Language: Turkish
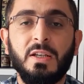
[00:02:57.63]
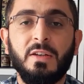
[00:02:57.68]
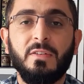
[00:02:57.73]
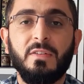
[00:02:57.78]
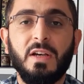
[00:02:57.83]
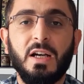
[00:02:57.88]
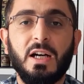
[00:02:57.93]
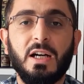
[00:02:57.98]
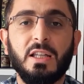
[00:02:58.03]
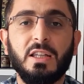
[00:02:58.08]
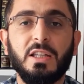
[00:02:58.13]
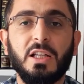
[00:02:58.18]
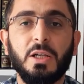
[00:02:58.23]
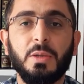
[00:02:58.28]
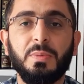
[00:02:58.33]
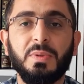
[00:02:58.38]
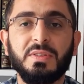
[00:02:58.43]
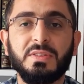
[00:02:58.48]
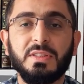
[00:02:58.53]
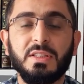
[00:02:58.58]
ve Allah
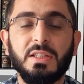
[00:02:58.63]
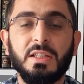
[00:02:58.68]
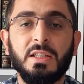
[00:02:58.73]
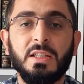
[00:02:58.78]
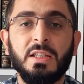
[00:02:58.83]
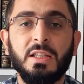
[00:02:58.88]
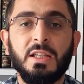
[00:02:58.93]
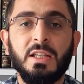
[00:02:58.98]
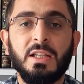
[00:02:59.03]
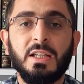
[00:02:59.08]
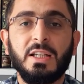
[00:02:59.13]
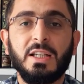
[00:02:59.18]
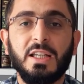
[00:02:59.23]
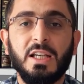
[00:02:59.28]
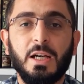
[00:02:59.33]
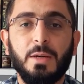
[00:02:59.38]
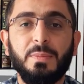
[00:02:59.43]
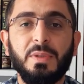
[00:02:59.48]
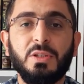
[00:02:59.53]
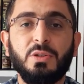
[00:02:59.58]
bizi
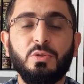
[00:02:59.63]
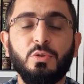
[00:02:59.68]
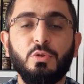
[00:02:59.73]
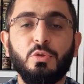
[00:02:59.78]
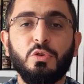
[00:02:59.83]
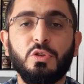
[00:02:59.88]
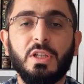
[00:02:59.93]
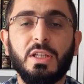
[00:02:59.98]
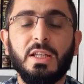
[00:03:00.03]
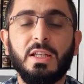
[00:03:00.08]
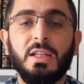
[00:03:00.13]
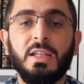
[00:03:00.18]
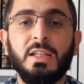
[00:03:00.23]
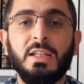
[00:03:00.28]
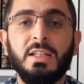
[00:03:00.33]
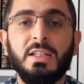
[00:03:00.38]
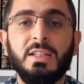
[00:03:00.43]
kıyamet gününde